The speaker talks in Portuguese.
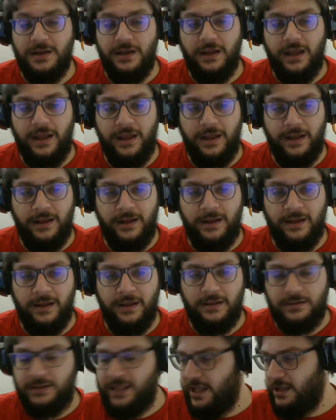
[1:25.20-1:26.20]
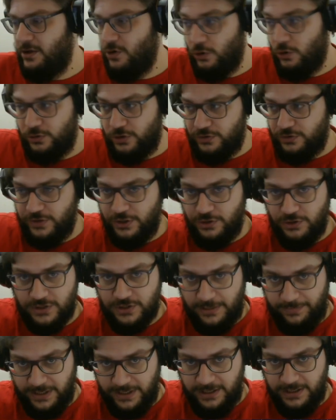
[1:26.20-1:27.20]
É... Tem outros vídeos
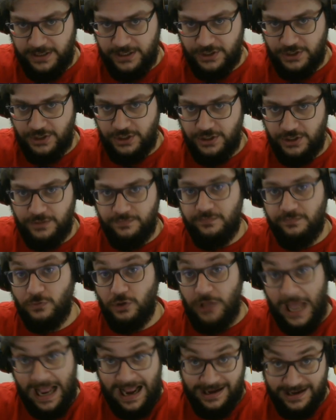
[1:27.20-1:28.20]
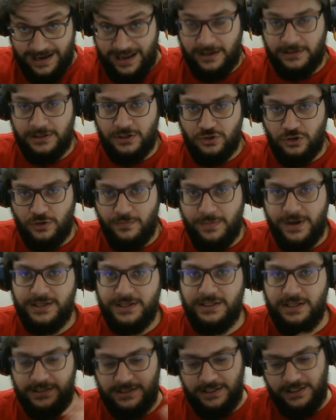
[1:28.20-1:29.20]
na playlist da Guerra das
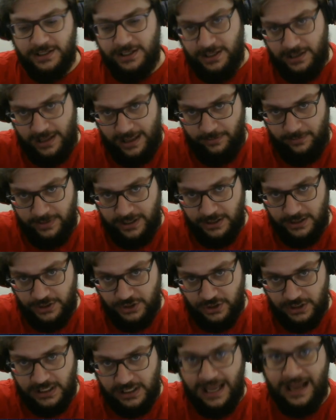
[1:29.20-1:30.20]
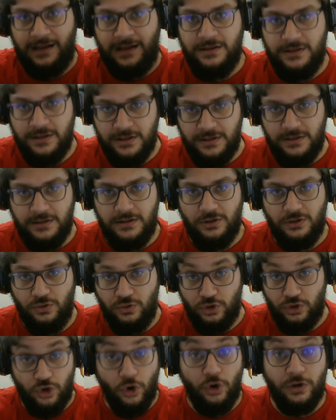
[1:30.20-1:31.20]
Sombras. Esse aqui é a playlist da
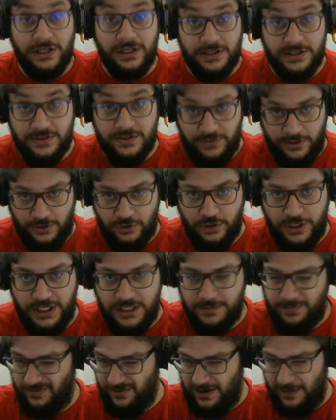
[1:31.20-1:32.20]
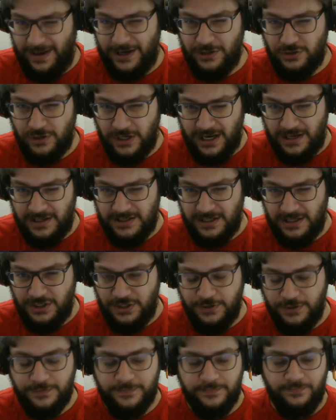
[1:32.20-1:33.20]
do jogo das facções, para ficar mais
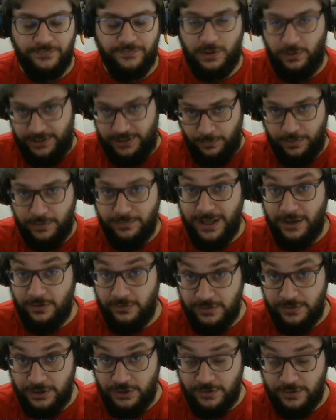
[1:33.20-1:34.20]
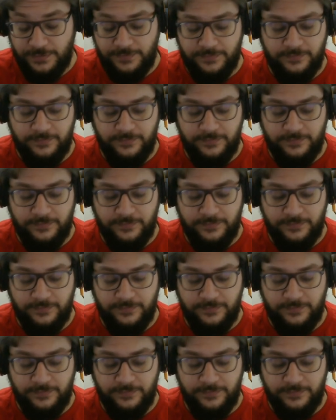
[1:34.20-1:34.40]
organizadinha. Então esse é o primeiro vídeo.